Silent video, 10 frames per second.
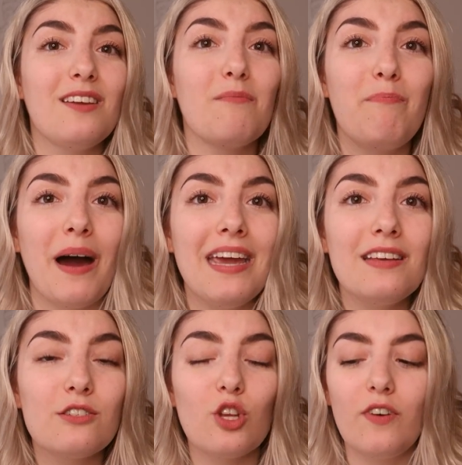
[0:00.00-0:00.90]
une
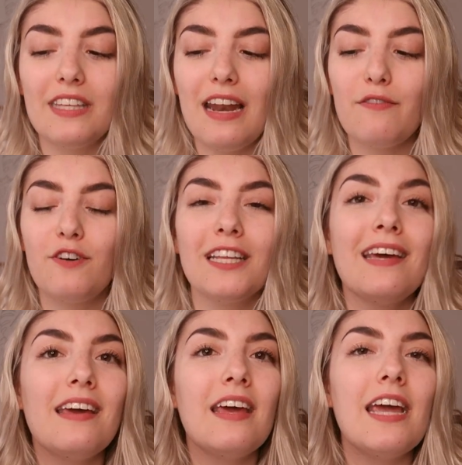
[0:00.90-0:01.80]
pince sur votre téléphone.
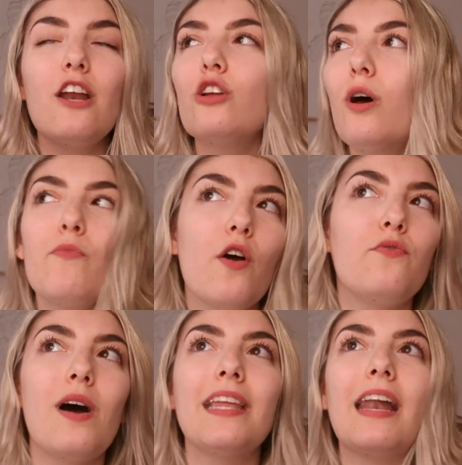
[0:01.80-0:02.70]
Et le nombre de
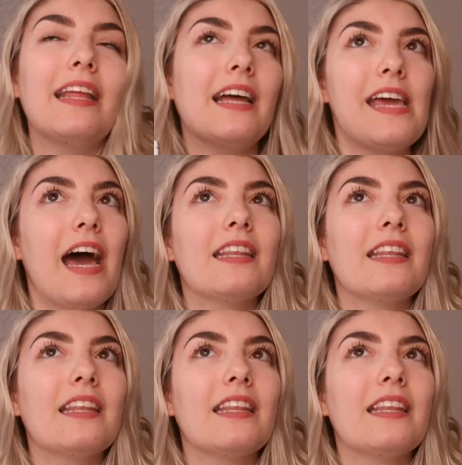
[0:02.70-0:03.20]
fois dans la dernière